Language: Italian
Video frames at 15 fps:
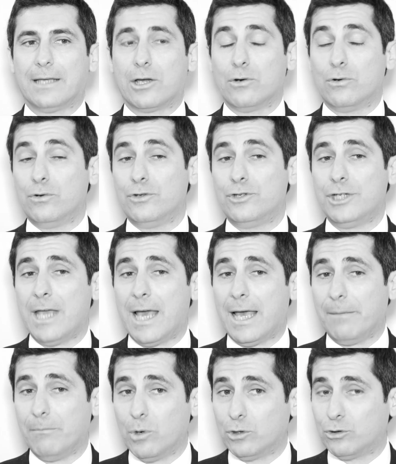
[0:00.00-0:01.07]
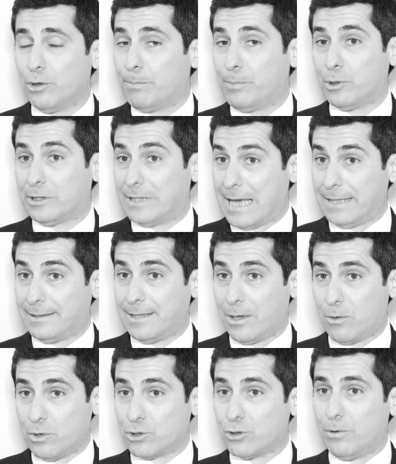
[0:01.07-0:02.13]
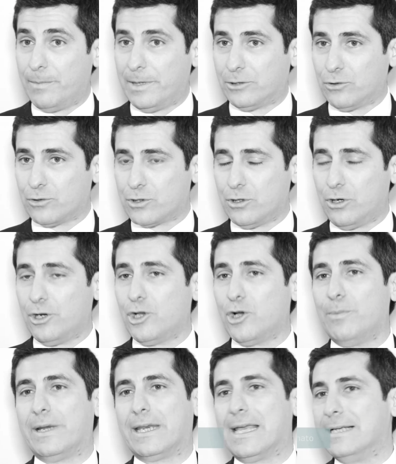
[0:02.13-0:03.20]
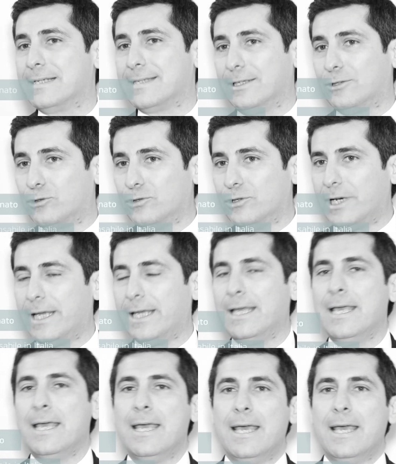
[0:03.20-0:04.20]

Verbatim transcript: tecnologia è molto importante in questo momento storico perché il settore